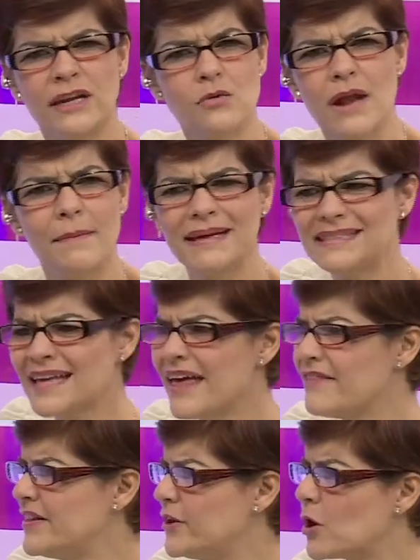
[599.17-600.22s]
una mesa
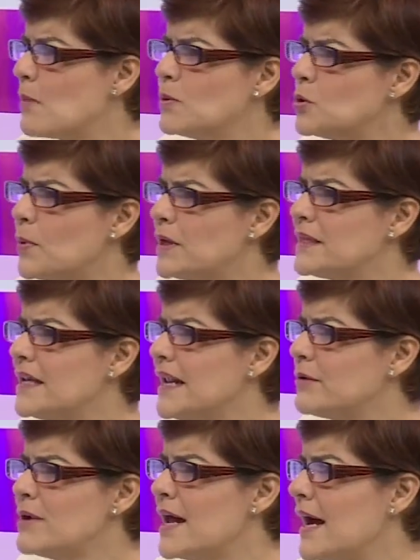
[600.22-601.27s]
de vidrio? ¿Cómo tú puedes
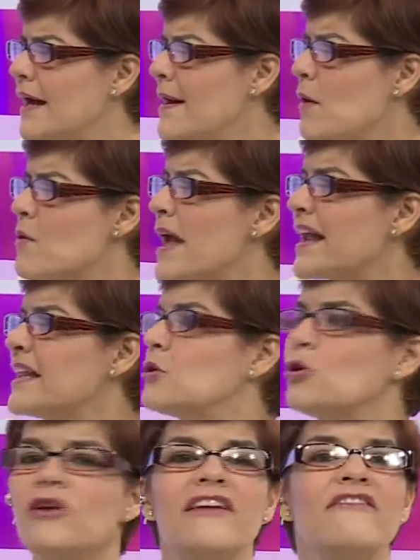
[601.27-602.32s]
tener una, un
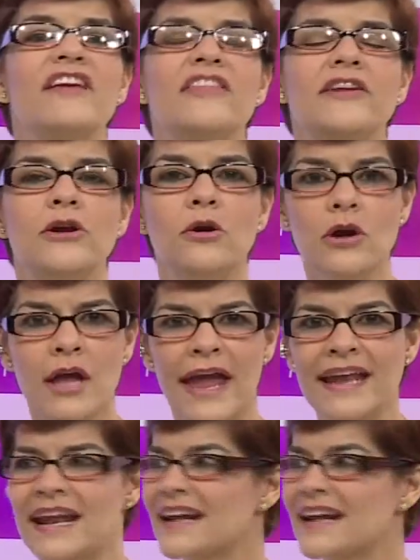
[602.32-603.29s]
escritorio de vidrio en la